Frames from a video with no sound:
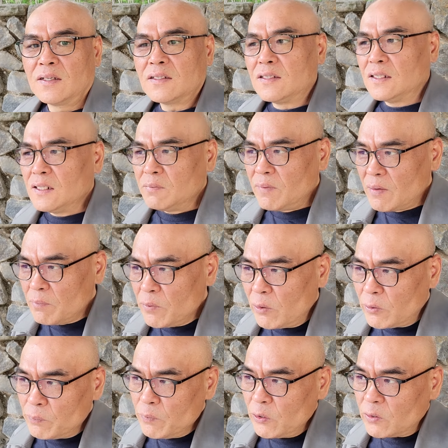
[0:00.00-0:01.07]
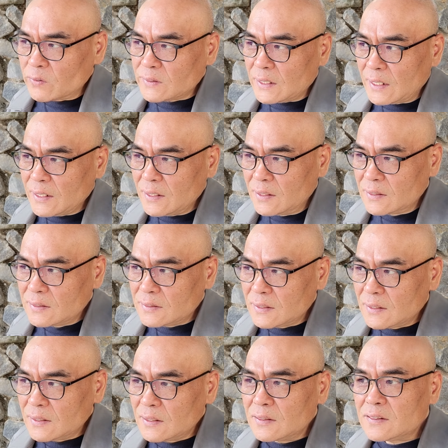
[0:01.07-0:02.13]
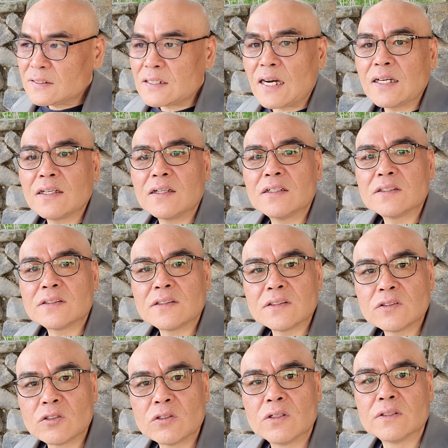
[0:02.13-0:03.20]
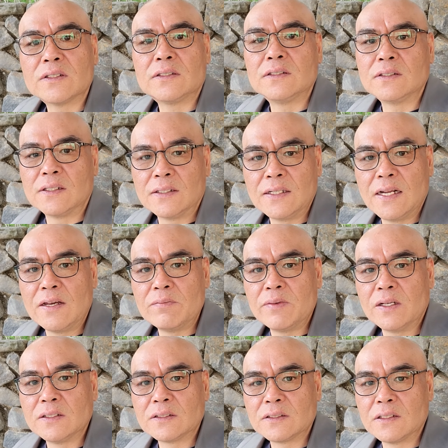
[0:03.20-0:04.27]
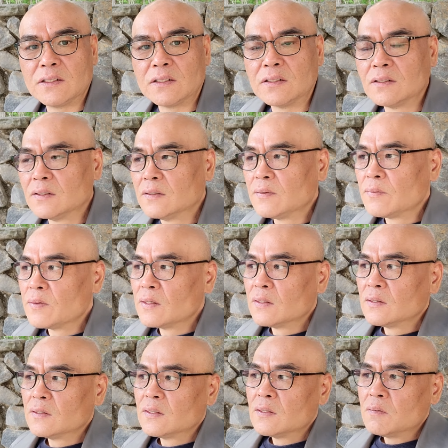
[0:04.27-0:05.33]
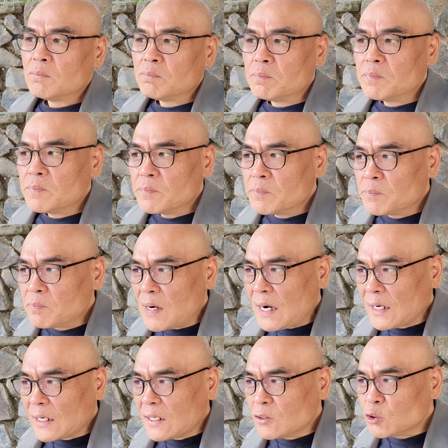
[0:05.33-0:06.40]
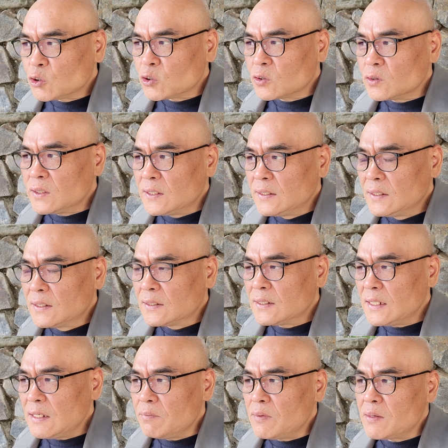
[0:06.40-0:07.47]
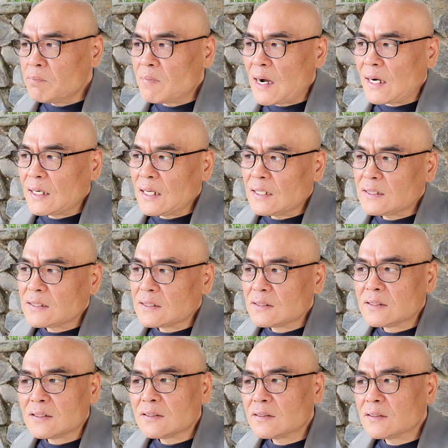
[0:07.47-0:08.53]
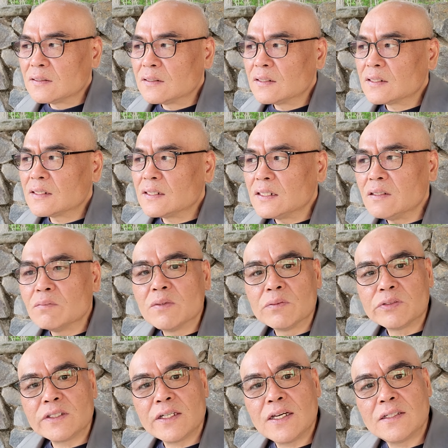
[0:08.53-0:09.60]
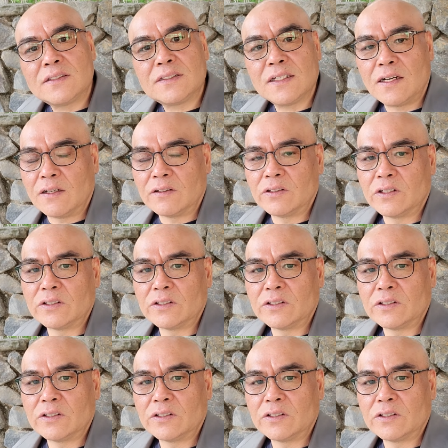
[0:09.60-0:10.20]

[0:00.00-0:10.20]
그림의 묘, 묘사 형식이 자기를 스스로 드러내면서 말할 수 있는 이미 말해진 것들을 끊임없이 해체하는